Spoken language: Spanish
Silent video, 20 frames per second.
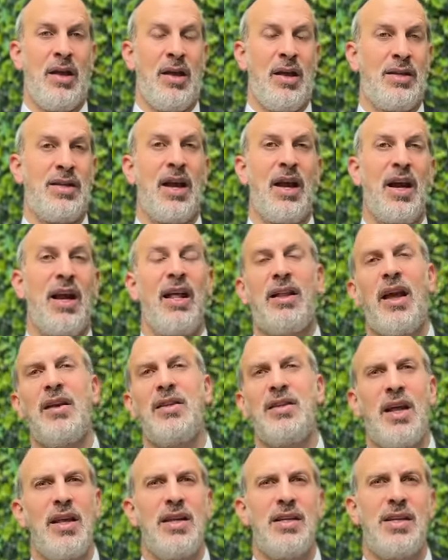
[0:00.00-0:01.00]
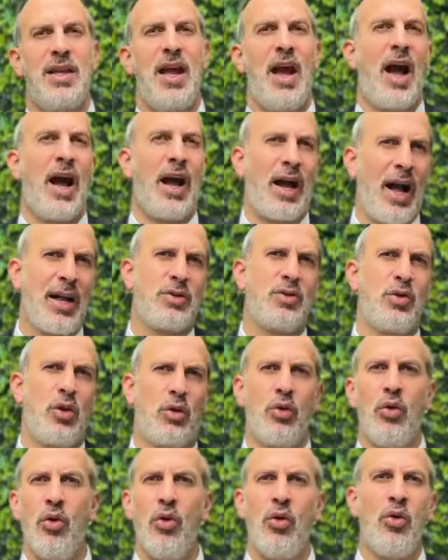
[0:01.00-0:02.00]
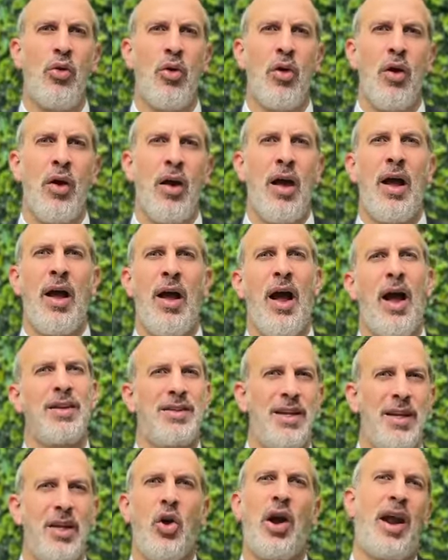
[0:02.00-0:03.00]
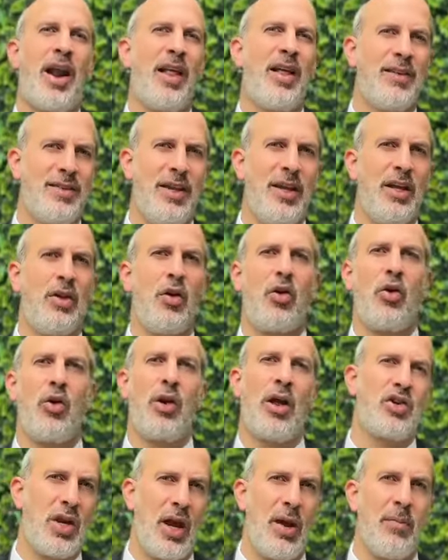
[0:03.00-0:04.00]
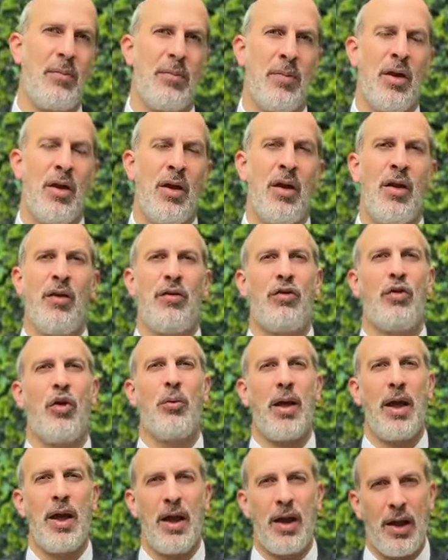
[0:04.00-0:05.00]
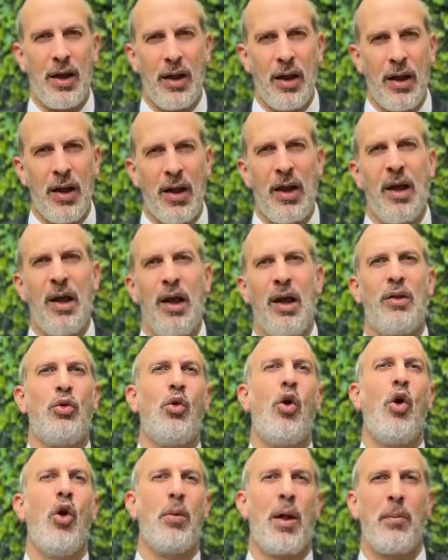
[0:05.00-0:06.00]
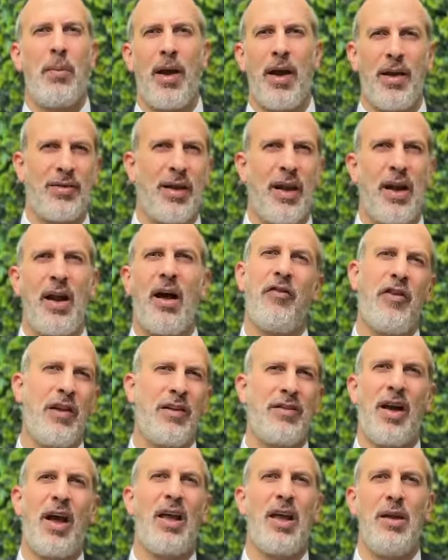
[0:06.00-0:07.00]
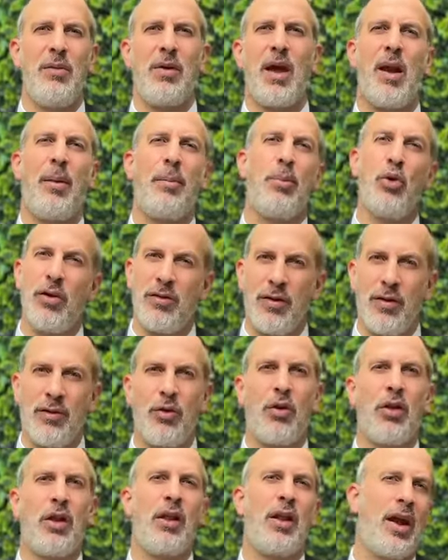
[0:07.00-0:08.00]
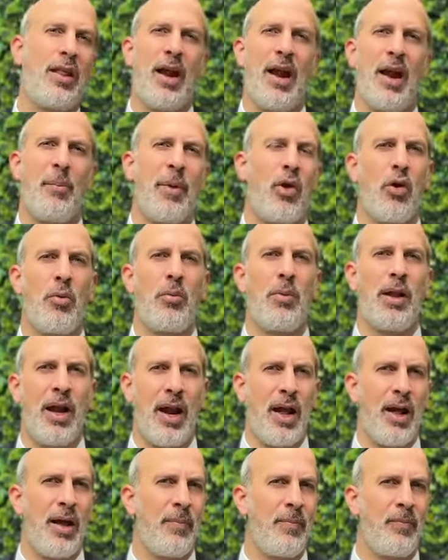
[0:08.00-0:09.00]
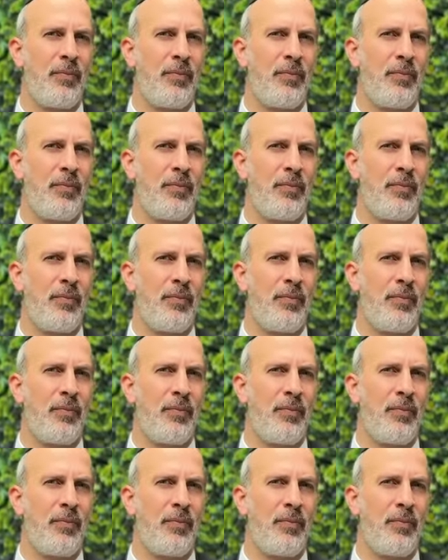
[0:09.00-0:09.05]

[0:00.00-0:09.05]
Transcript: Se grita y se dice, ¿acaso tú has sido agradecido con Hashem sobre tu obra maestra, el Jafet Haim, que la pudiste ordenar de la mejor manera?